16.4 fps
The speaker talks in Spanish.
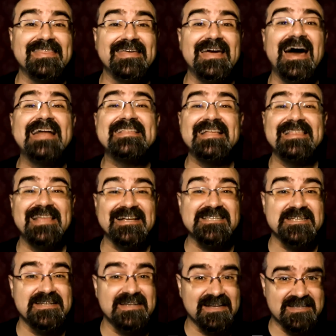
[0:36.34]
de
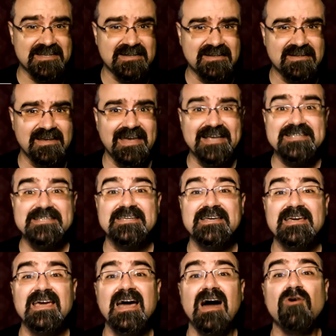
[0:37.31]
AdLatch Nacha es
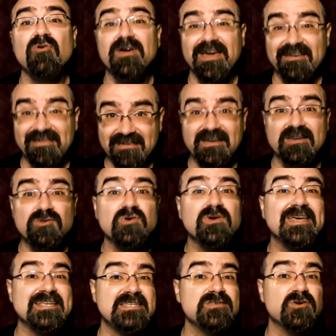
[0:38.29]
que, aunque es cierto
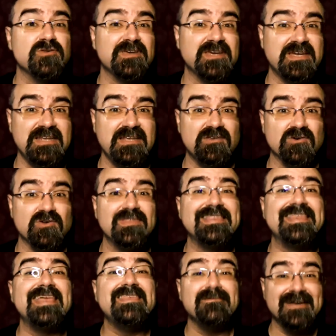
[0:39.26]
que ha sido descrito
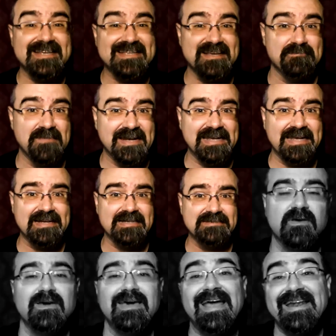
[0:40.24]
de diversas maneras,
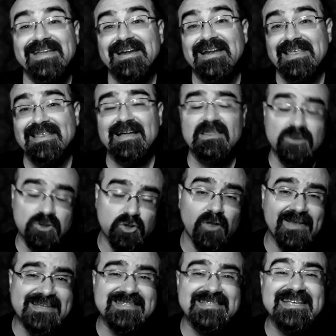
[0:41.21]
en realidad
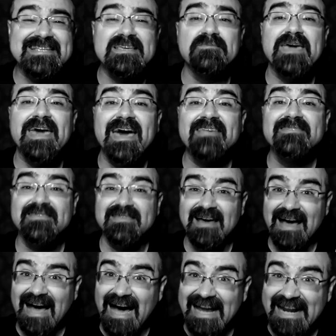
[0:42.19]
todas de
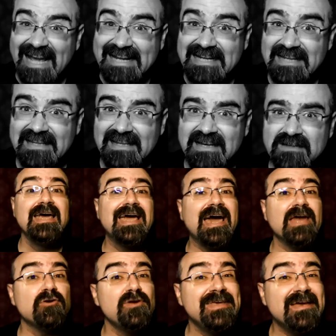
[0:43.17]
semejanza arácnida,
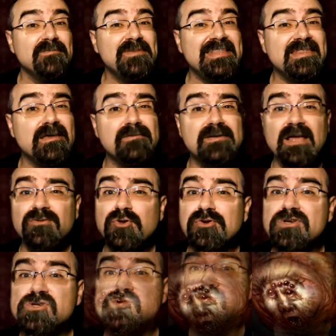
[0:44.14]
canónicamente hablando
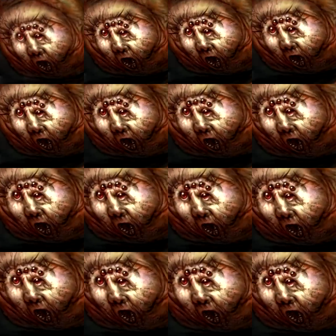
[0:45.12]
resultaría una
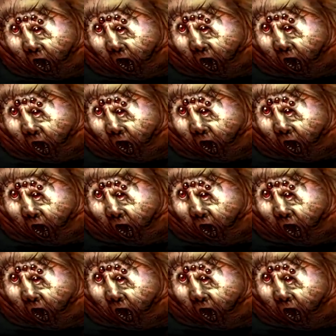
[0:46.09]
araña
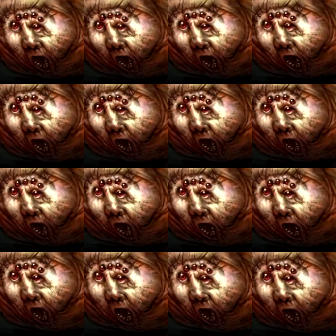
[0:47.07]
gigante que no
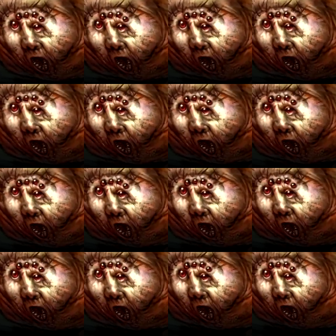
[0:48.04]
descomunal
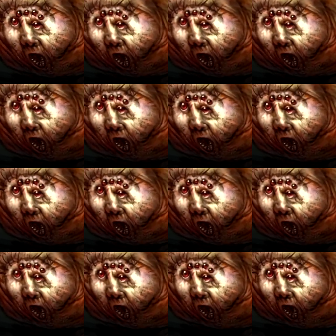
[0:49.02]
de rostro
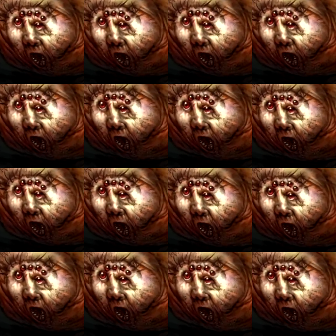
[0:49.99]
humanoide adornado
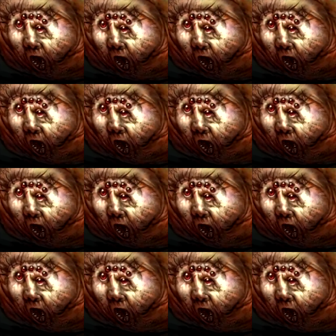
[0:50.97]
por un